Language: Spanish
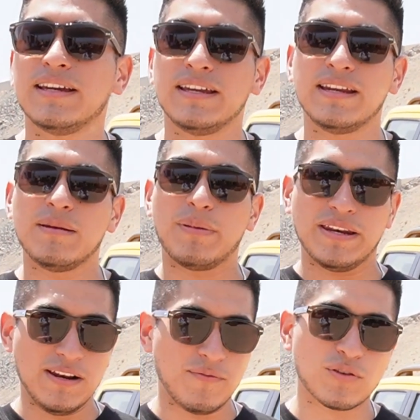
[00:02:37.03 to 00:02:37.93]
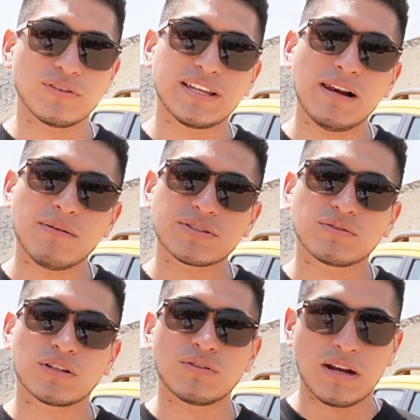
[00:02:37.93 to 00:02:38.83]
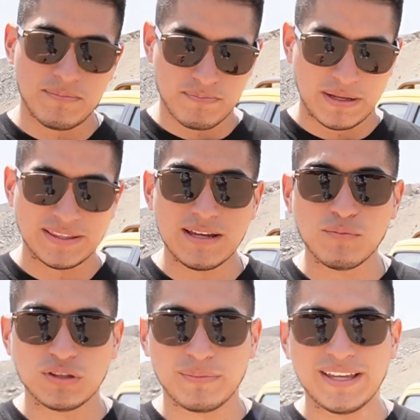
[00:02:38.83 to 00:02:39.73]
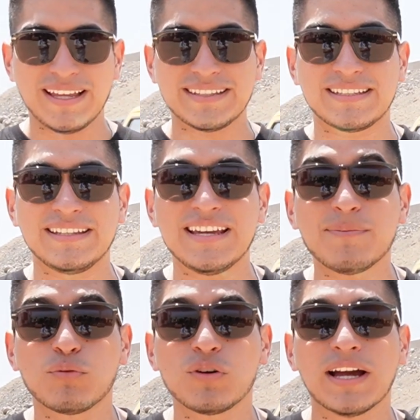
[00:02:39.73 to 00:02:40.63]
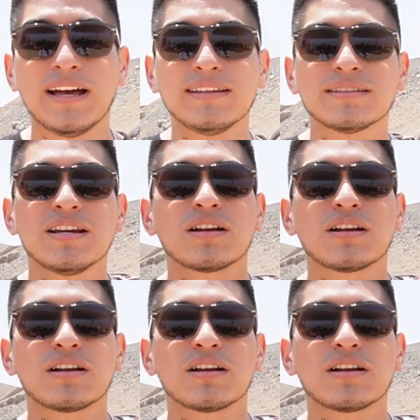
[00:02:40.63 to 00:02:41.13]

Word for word: En el panel frontal vamos a encontrar una pantalla multimedia de hasta 10 pulgadas